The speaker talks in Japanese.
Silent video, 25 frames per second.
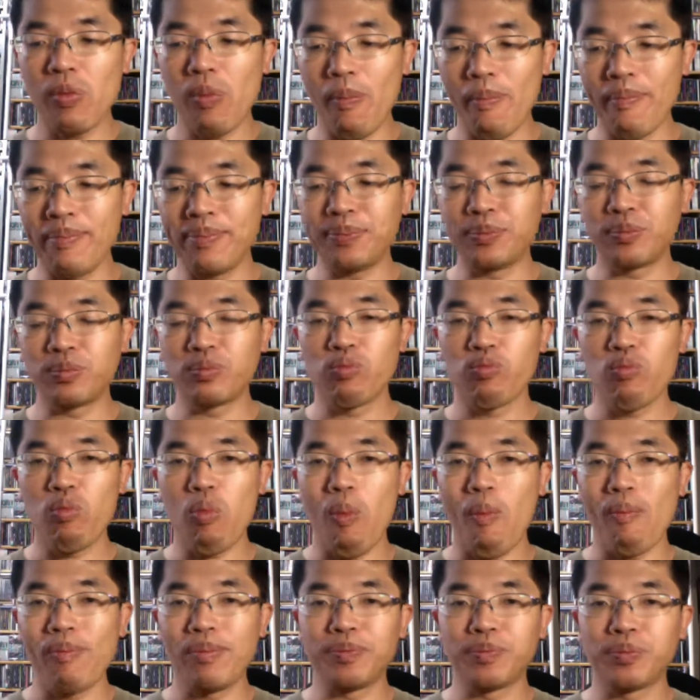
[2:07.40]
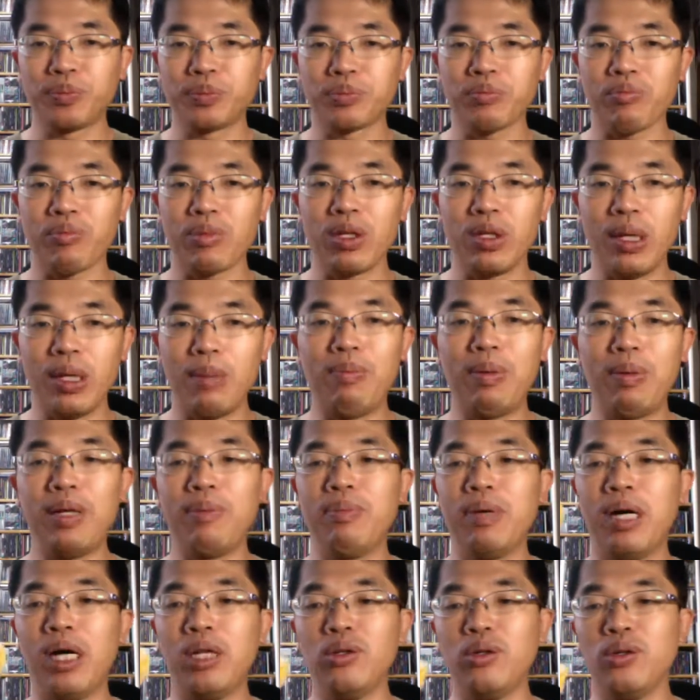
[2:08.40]
うん。やっぱ
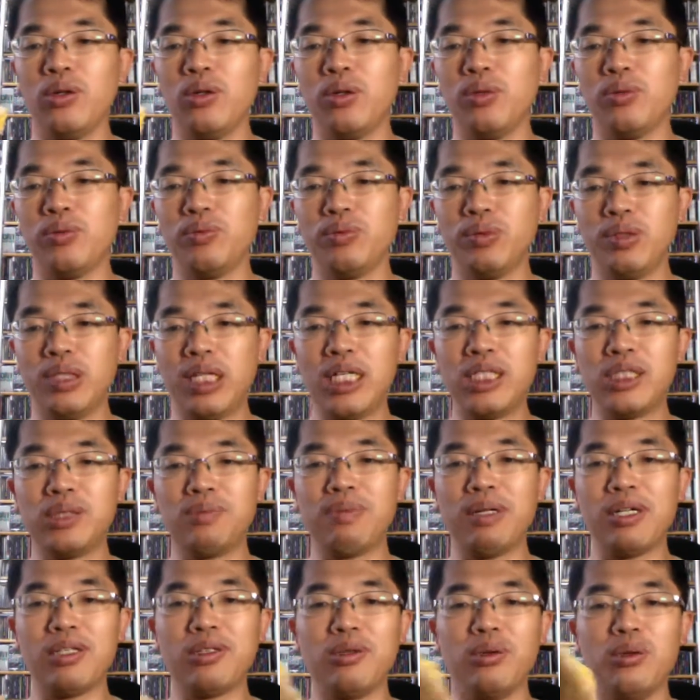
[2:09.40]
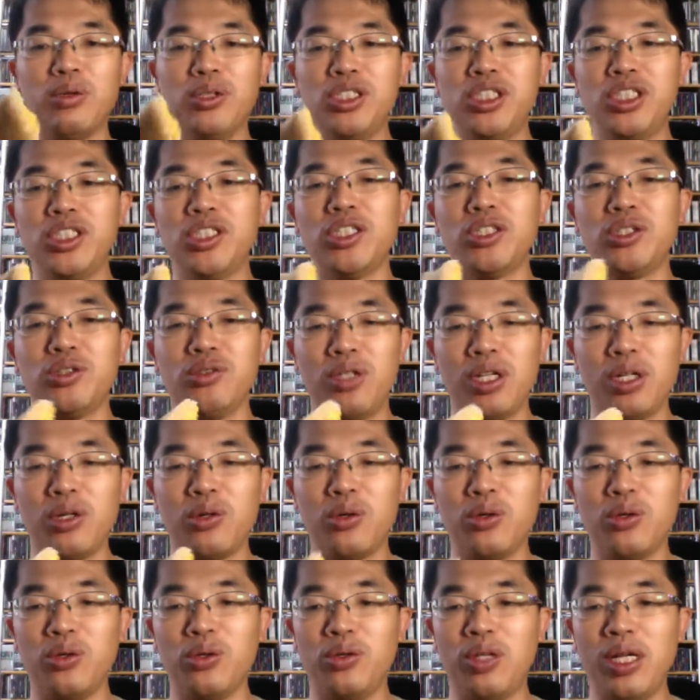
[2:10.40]
り、あの、ランチパック美味しいですよね。
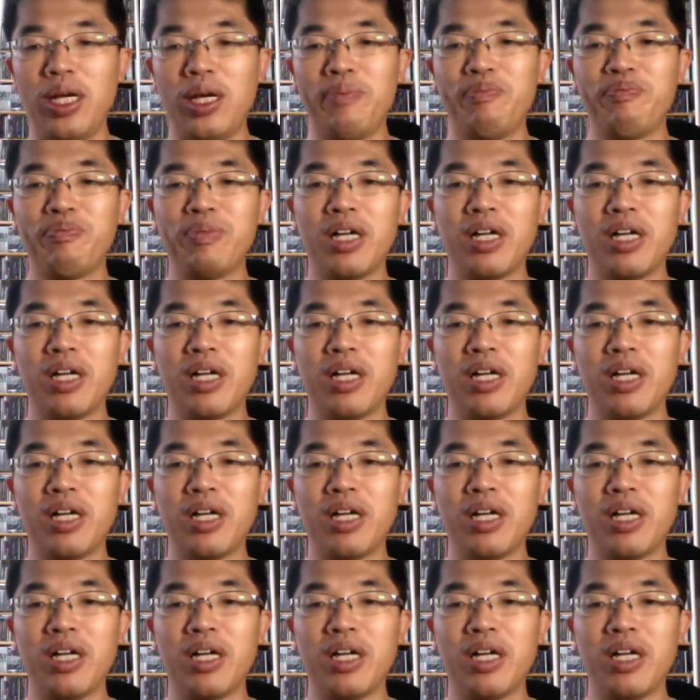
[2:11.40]
このね、